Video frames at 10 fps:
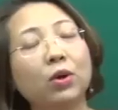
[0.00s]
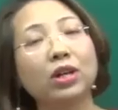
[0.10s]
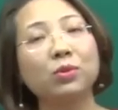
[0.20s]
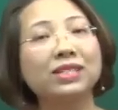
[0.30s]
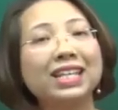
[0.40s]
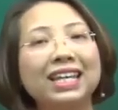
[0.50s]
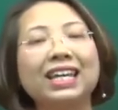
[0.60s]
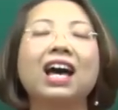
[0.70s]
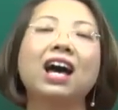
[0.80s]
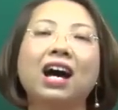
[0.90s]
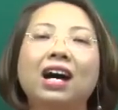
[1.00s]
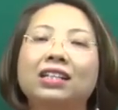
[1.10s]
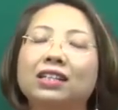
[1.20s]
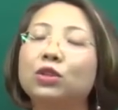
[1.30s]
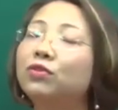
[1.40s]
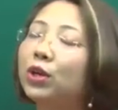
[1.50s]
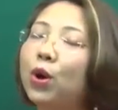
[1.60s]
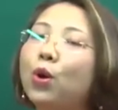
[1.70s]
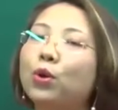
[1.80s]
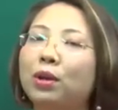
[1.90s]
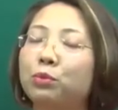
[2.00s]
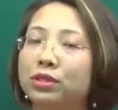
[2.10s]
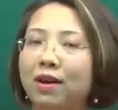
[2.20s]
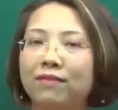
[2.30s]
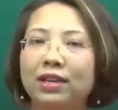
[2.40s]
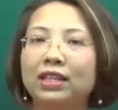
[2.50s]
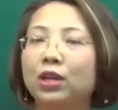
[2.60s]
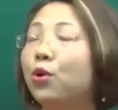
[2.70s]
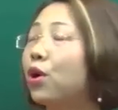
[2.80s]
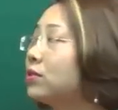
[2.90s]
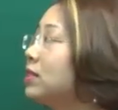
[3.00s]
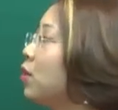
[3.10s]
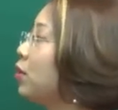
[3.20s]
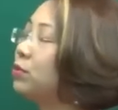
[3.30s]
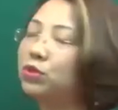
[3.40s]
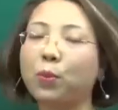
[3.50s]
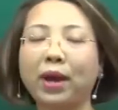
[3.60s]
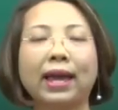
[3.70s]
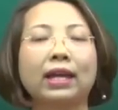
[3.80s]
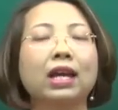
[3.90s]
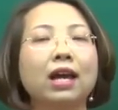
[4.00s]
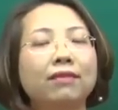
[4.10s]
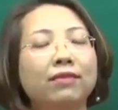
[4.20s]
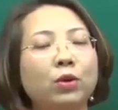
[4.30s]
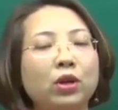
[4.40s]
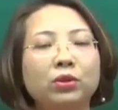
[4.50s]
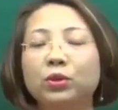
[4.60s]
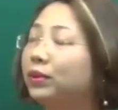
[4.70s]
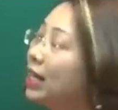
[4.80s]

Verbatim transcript: những hoạt động gì à, đối với cô là một giáo viên thì cô có rất nhiều hoạt động trong ngày và hoạt động đầu